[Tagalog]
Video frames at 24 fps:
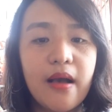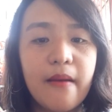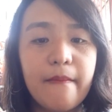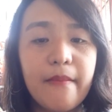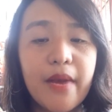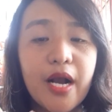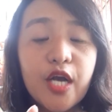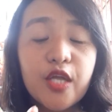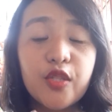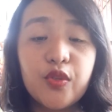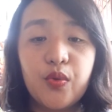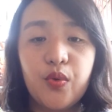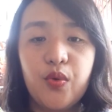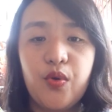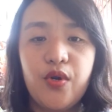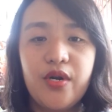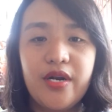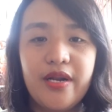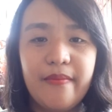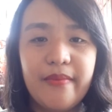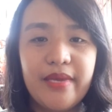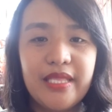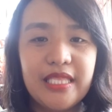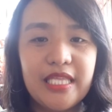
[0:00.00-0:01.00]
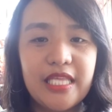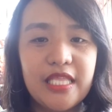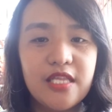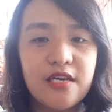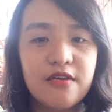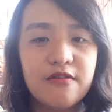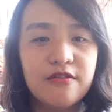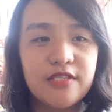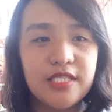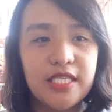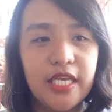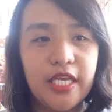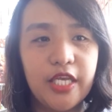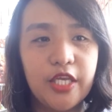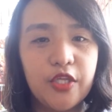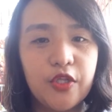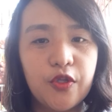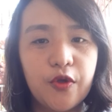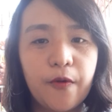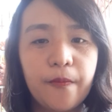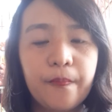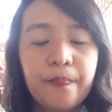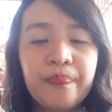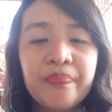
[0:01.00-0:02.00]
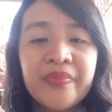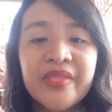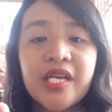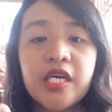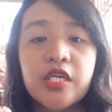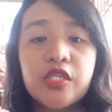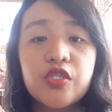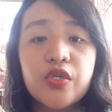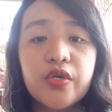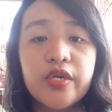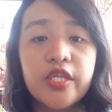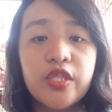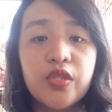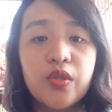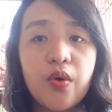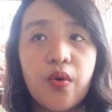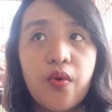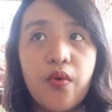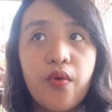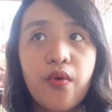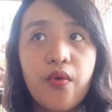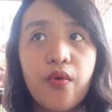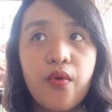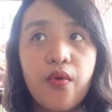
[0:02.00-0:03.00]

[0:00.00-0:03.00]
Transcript: makatulong naman din ako sa inyo. So, itong